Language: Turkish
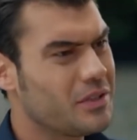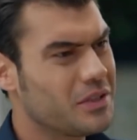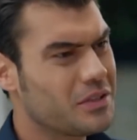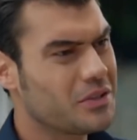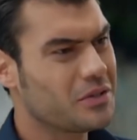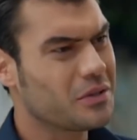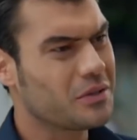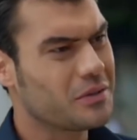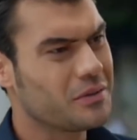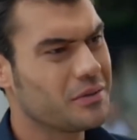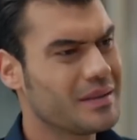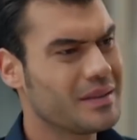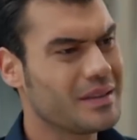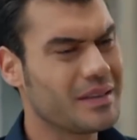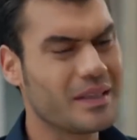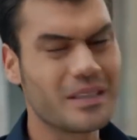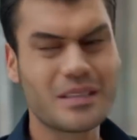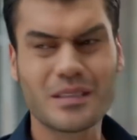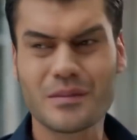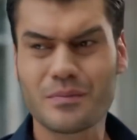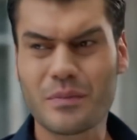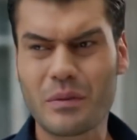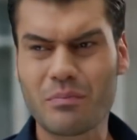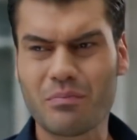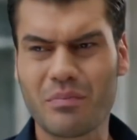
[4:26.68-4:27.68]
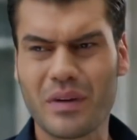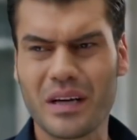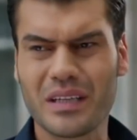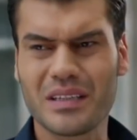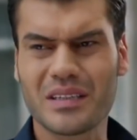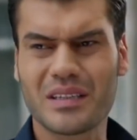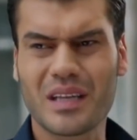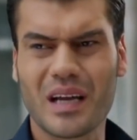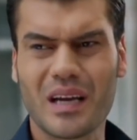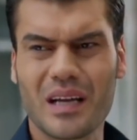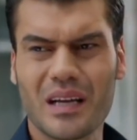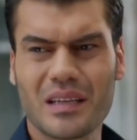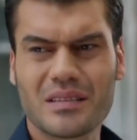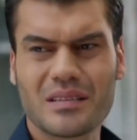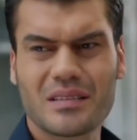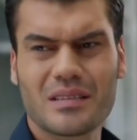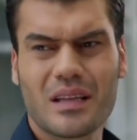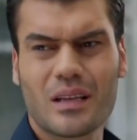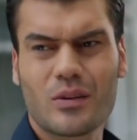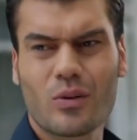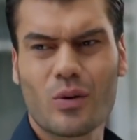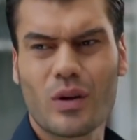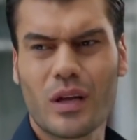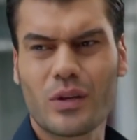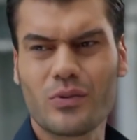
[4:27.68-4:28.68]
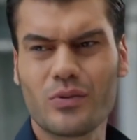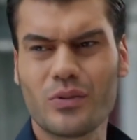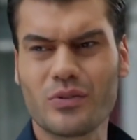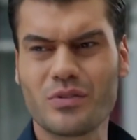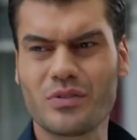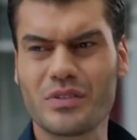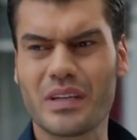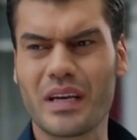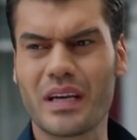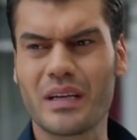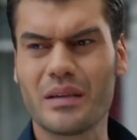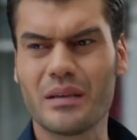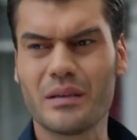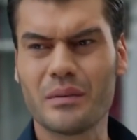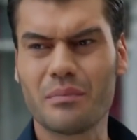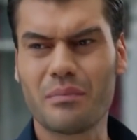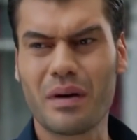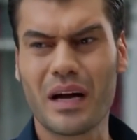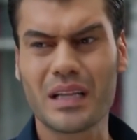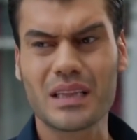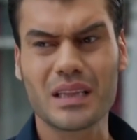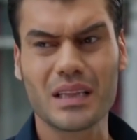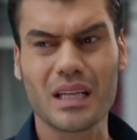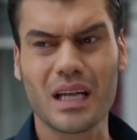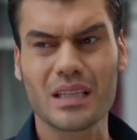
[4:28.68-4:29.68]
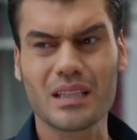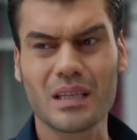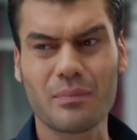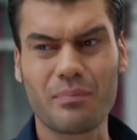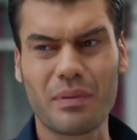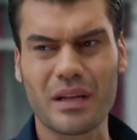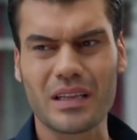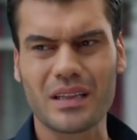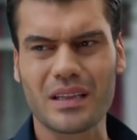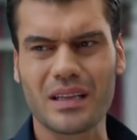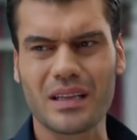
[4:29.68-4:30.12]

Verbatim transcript: değil mi Nikü? Resmen mayın tarlasında dolanıyoruz yani. Patladık